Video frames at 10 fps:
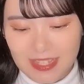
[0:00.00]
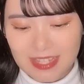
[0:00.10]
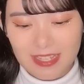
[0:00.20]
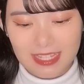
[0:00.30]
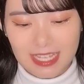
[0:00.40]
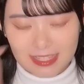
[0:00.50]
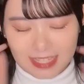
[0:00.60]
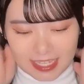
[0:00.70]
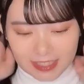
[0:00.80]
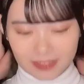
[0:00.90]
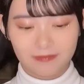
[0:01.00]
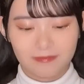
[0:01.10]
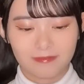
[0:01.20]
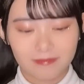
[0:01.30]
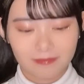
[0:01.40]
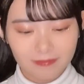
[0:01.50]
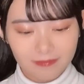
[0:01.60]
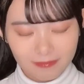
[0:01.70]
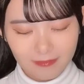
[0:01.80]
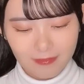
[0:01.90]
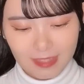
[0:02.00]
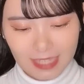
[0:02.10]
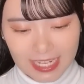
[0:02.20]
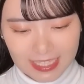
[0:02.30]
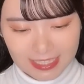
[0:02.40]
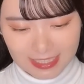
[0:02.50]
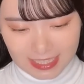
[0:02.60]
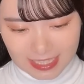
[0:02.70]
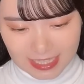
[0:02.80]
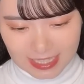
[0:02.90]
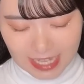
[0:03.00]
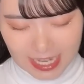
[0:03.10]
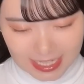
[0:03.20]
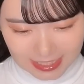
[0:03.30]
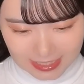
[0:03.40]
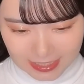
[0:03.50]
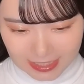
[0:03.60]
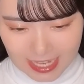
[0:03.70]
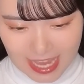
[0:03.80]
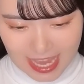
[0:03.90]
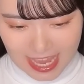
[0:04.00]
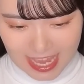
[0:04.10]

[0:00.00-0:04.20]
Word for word: て待って待って。はい。はい。えー、